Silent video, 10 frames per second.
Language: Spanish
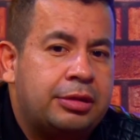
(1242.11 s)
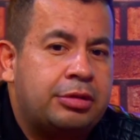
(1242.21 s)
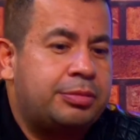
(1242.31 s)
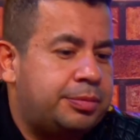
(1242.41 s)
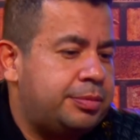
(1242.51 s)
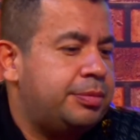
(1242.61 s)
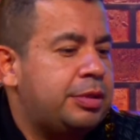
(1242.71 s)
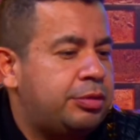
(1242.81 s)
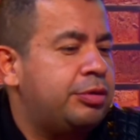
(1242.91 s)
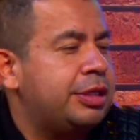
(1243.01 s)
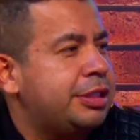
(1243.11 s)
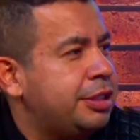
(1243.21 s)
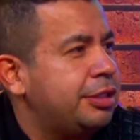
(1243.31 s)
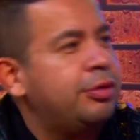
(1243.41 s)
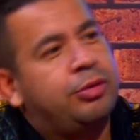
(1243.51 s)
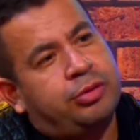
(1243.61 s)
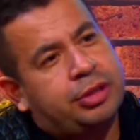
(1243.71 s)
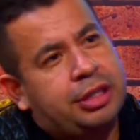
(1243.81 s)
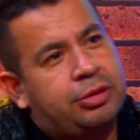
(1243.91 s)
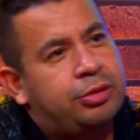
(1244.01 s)
entonces me tocó decidir, o
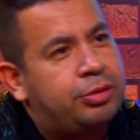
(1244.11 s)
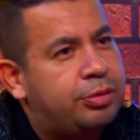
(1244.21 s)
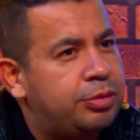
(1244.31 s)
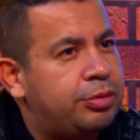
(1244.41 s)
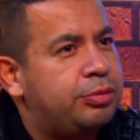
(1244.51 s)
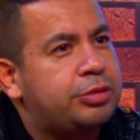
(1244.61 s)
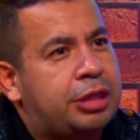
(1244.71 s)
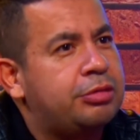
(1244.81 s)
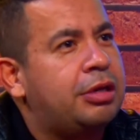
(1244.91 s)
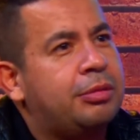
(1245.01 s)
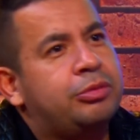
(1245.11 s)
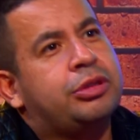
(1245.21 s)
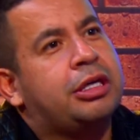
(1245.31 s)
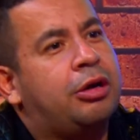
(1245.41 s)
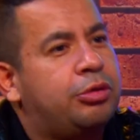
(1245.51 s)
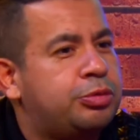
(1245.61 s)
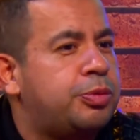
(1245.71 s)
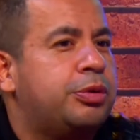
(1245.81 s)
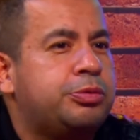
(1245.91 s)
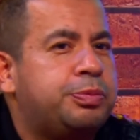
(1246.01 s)
sigo luchando en la música o nos
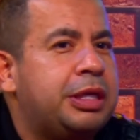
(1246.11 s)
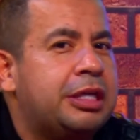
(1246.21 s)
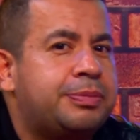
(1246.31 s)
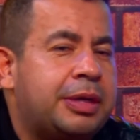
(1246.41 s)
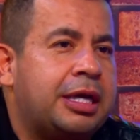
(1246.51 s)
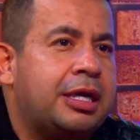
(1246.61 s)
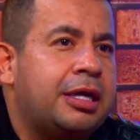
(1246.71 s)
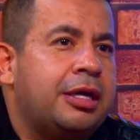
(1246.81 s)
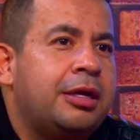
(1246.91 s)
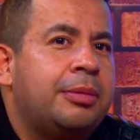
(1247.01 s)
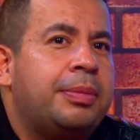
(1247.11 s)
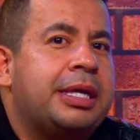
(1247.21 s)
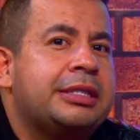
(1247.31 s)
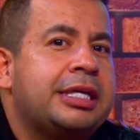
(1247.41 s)
ponemos pilas para, para